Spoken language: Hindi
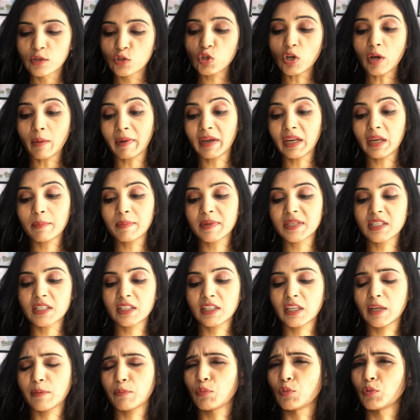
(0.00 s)
जो हमारे
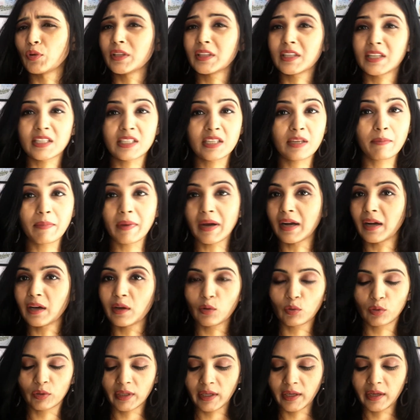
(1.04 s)
बजट के पूरी तरह से
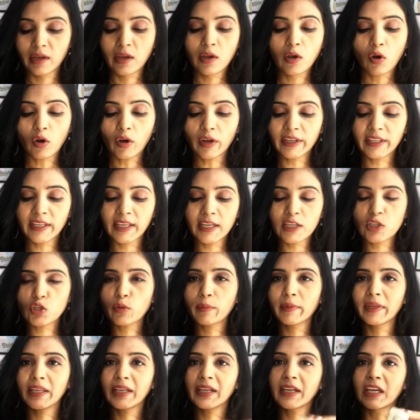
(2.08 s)
बाहर होते हैं और ये जो
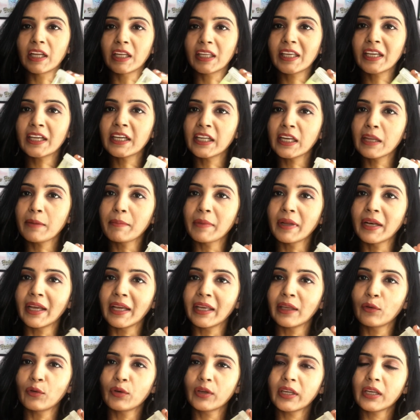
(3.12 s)
मैंने घर की क्रीम
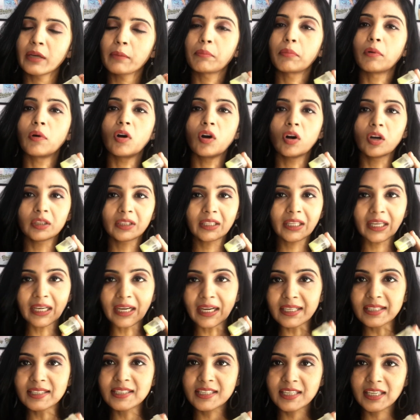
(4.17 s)
बनाई हुई है बहुत ही
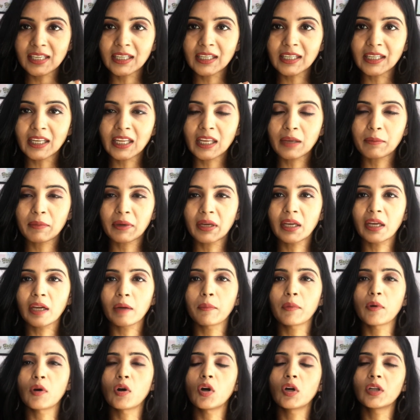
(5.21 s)
अच्छी क्रीम है
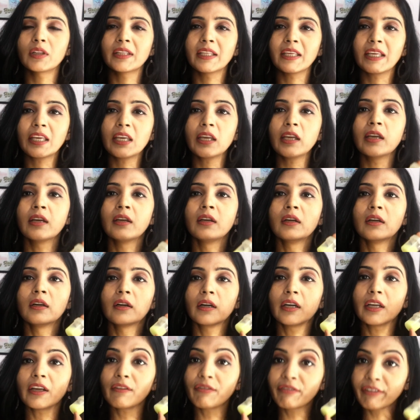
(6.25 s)
बहुत ही
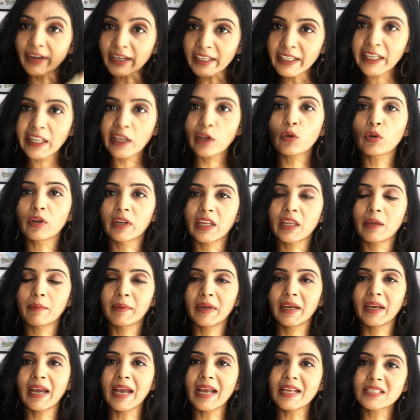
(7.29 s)
इफ़ेक्टिव क्रीम
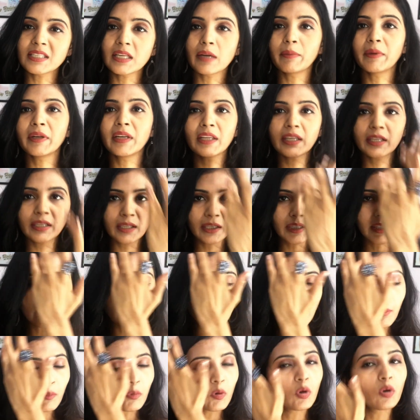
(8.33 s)
है ऐसा भी नहीं है कि
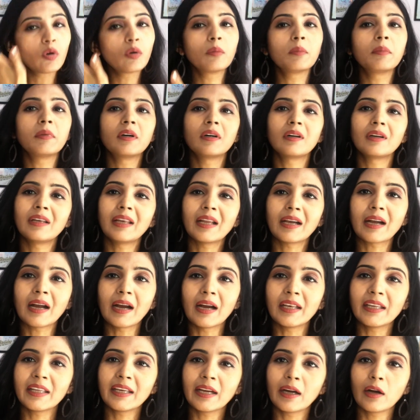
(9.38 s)
आपको
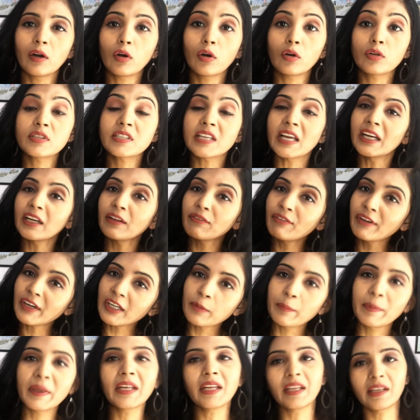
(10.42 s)
लगा लिया और साइड
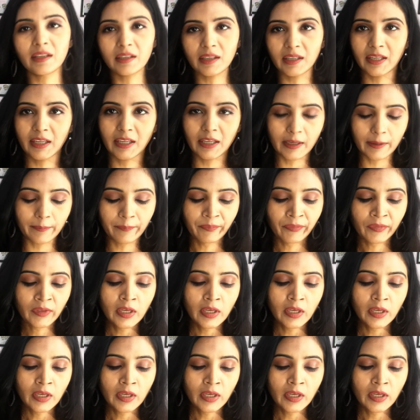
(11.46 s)
इफ़ेक्ट भी नहीं करेगी